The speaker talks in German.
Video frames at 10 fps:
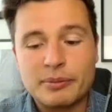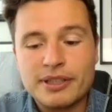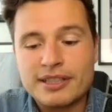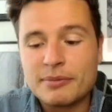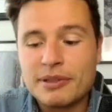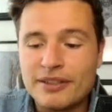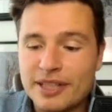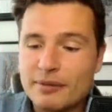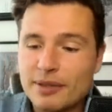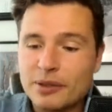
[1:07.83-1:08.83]
jetzt mittlerweile nicht
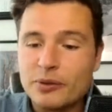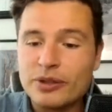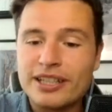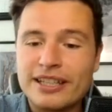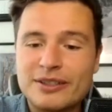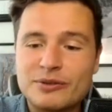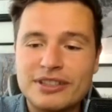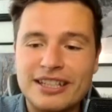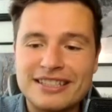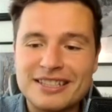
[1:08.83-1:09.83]
mehr so jung, ich gehe jetzt auf die
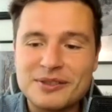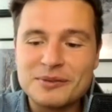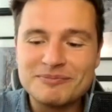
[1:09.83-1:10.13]
30 zu.